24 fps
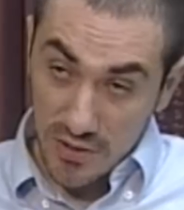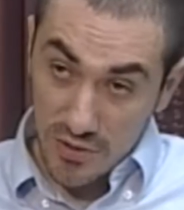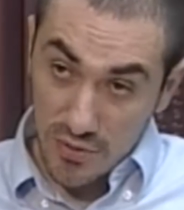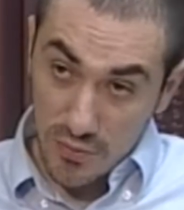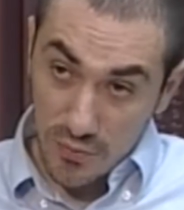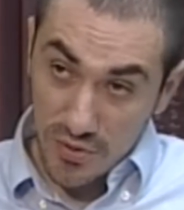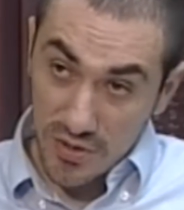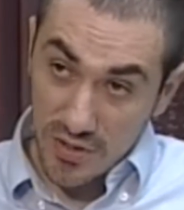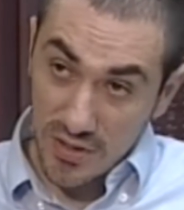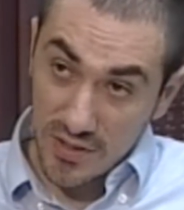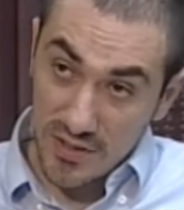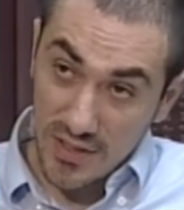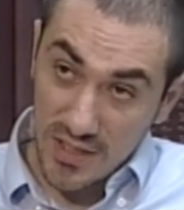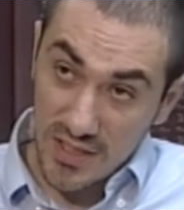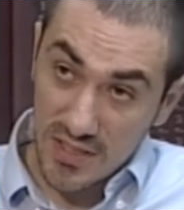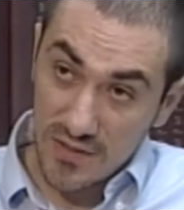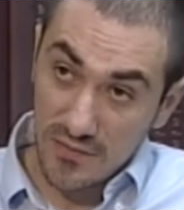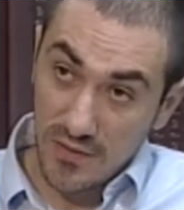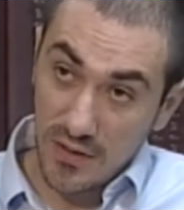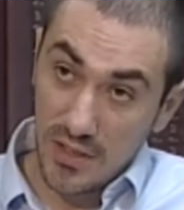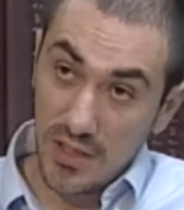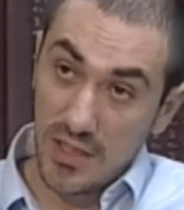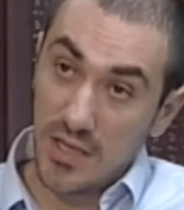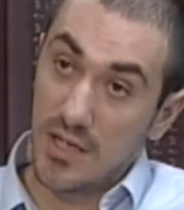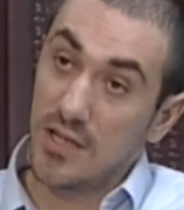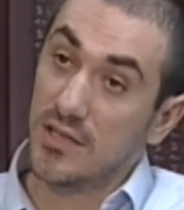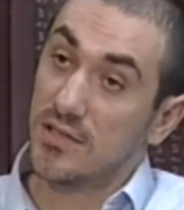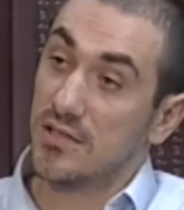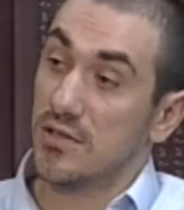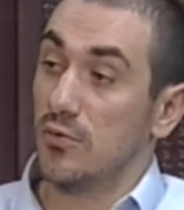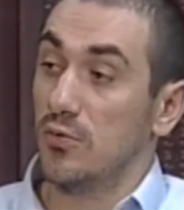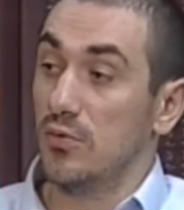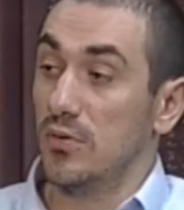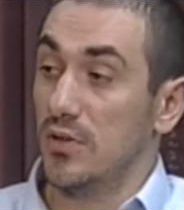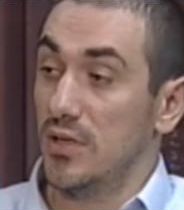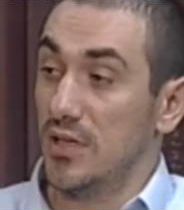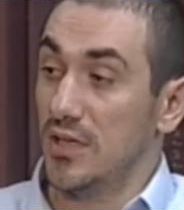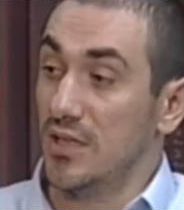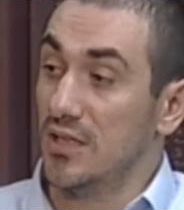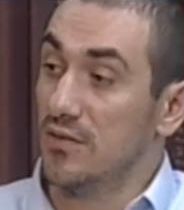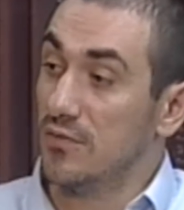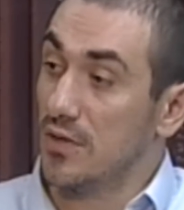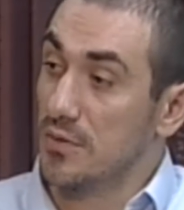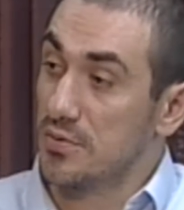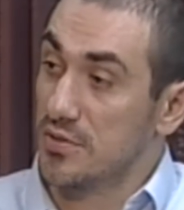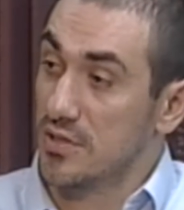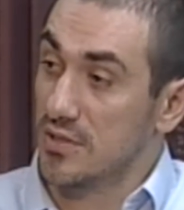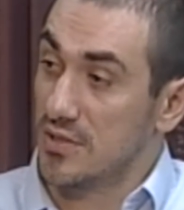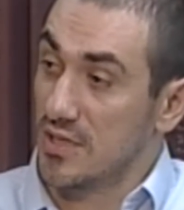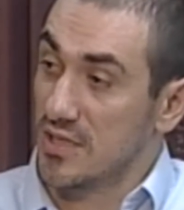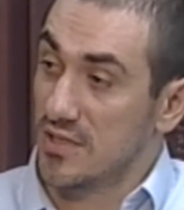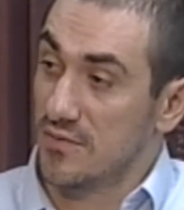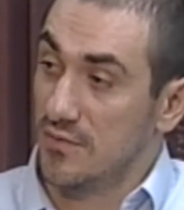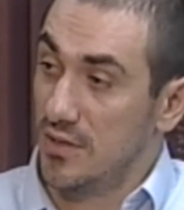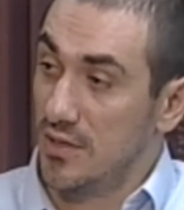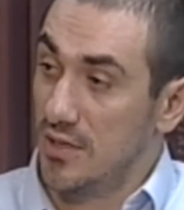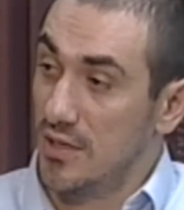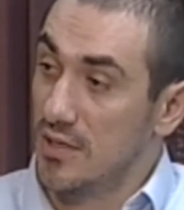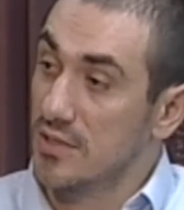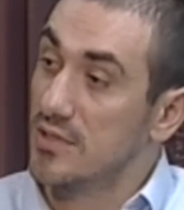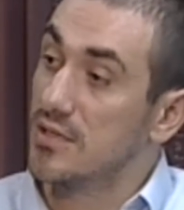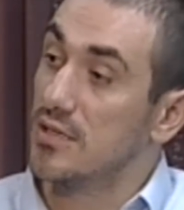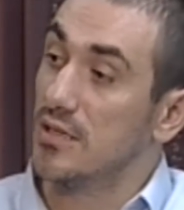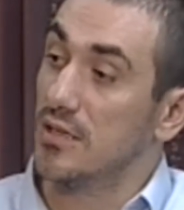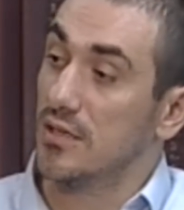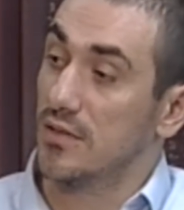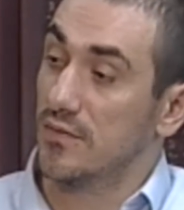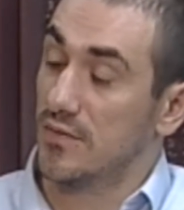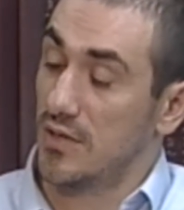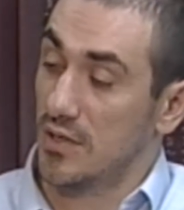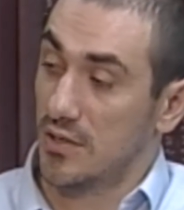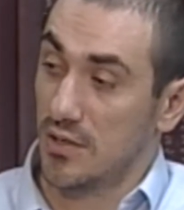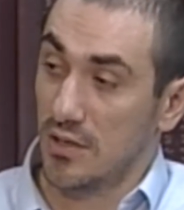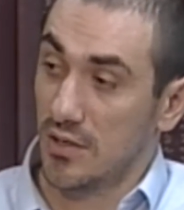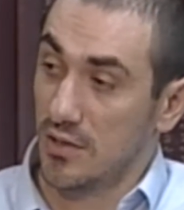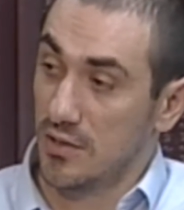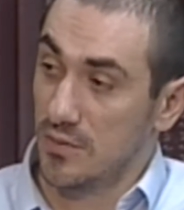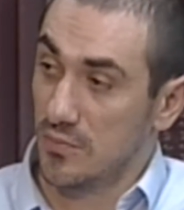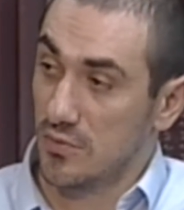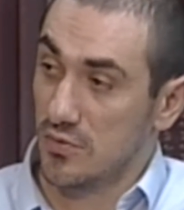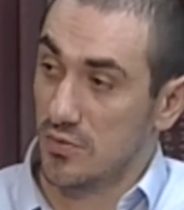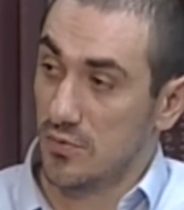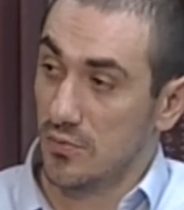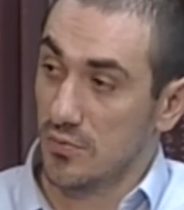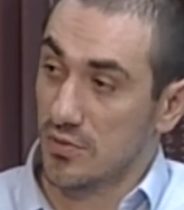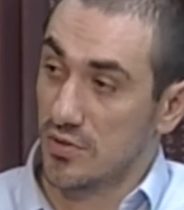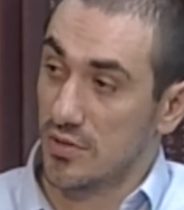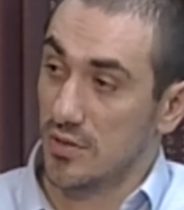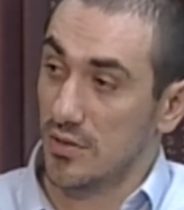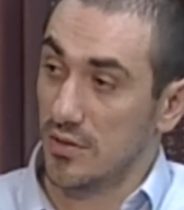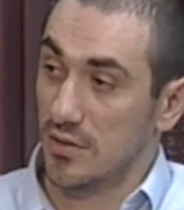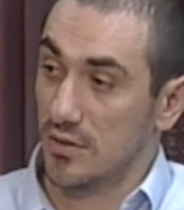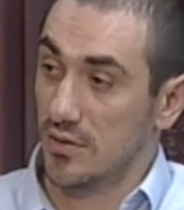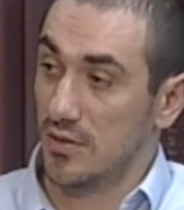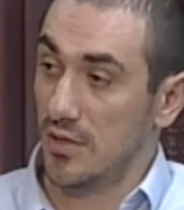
случаях дозволяется хула, или вообще дозволяется ли в каких-нибудь случаях